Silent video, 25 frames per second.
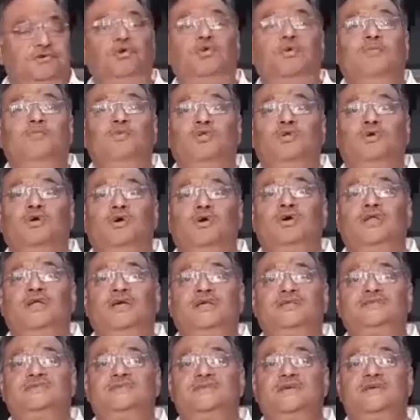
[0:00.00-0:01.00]
তৃণমূল
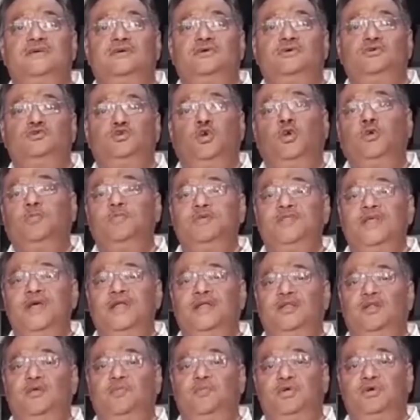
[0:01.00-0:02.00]
কংগ্রেস
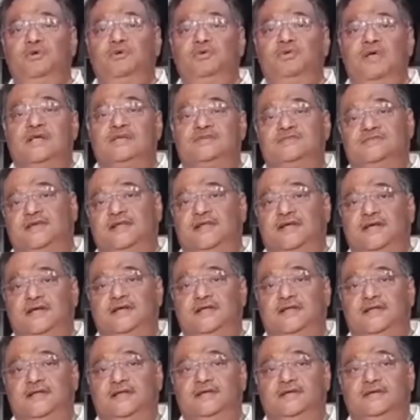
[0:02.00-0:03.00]
সংবিধানের উপরে কোনো আস্থা
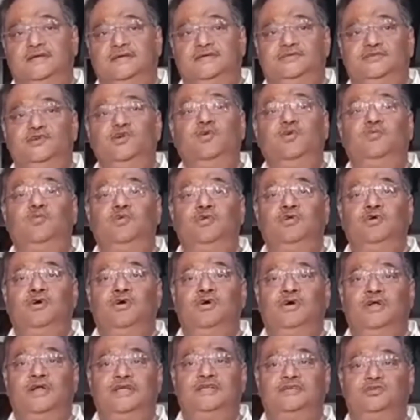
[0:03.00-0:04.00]
রাখে তৃণমূল
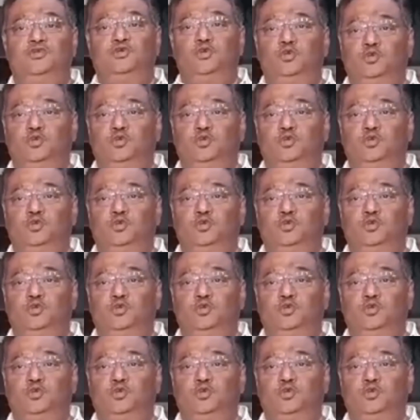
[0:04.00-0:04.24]
কংগ্রেস